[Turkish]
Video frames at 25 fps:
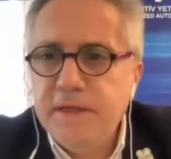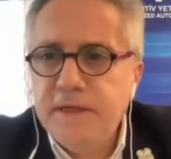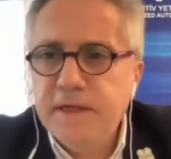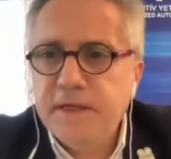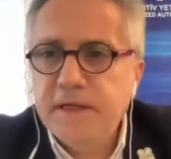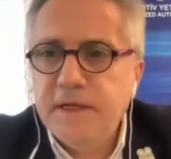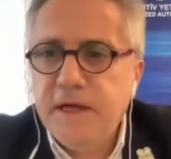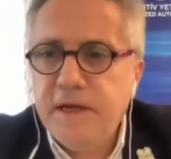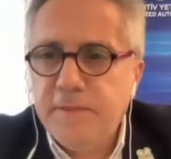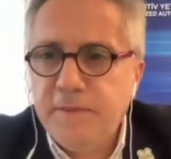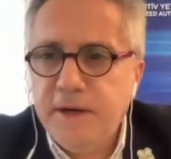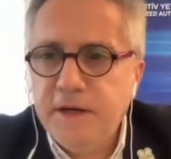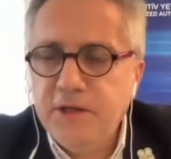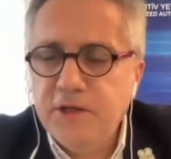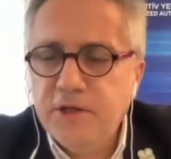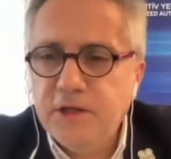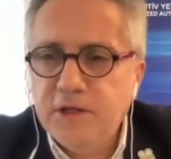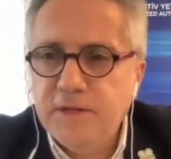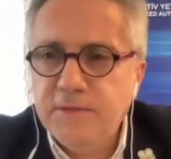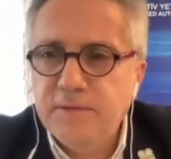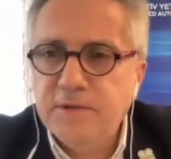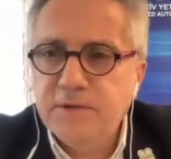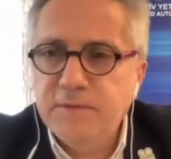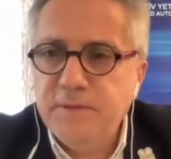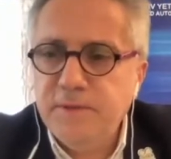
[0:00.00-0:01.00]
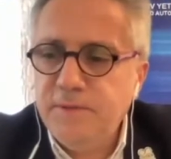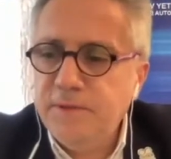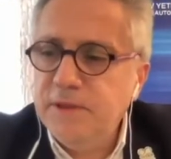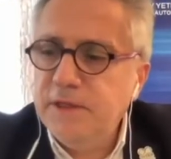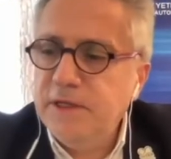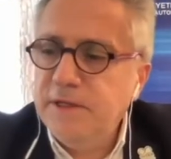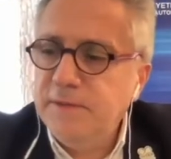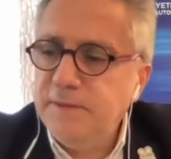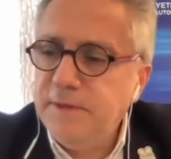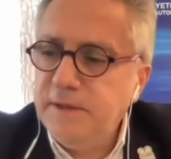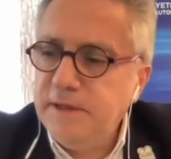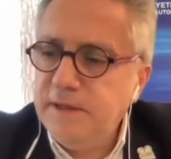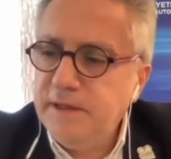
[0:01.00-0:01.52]
BDDK Başkanımız
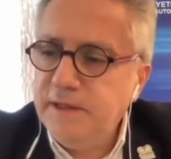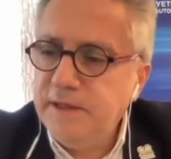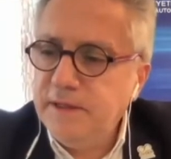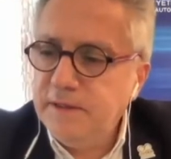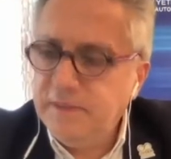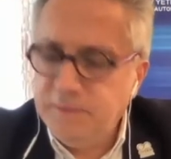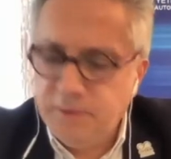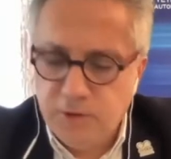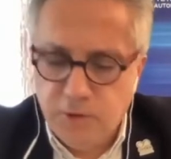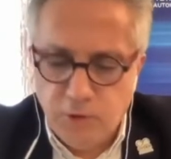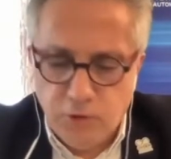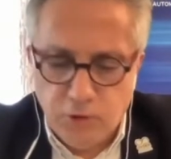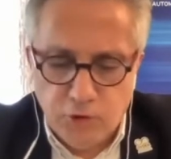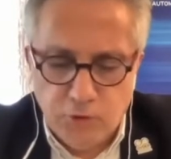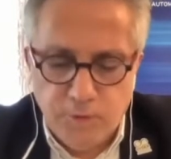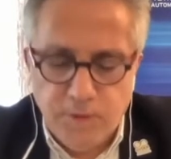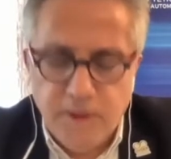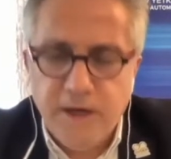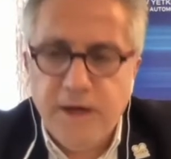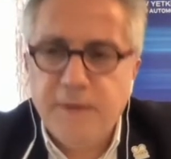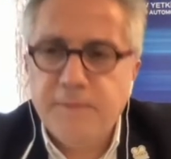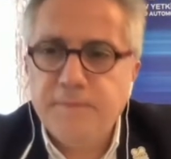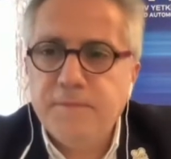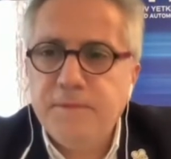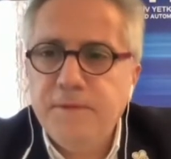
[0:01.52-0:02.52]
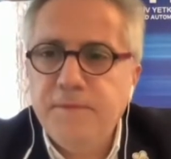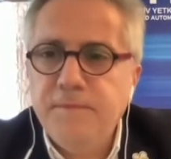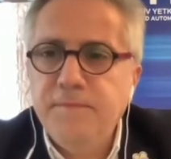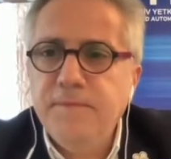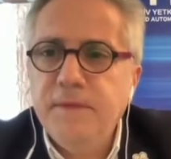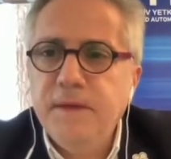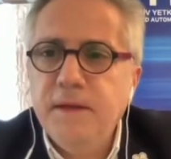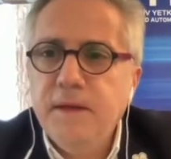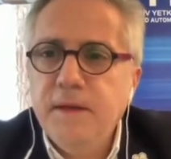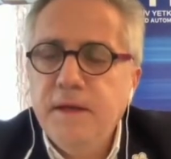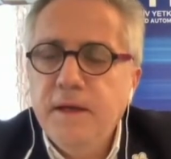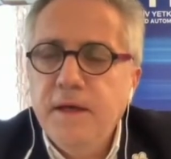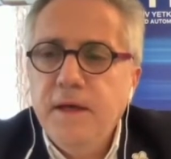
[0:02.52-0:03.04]
Mehmet Ali Bey ile bir görüşme
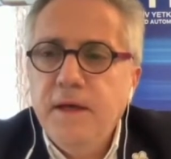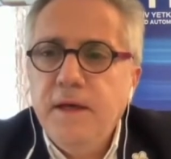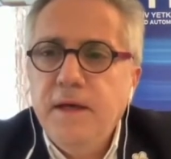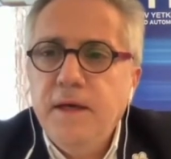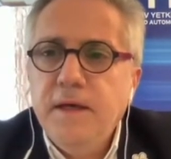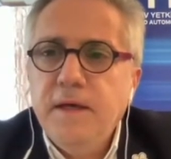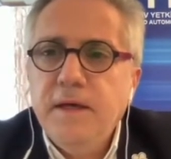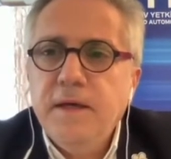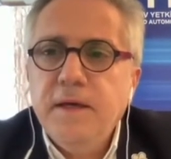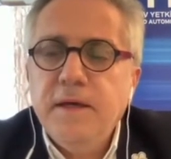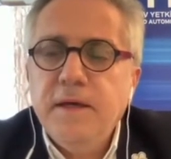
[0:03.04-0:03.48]
yaptım. E,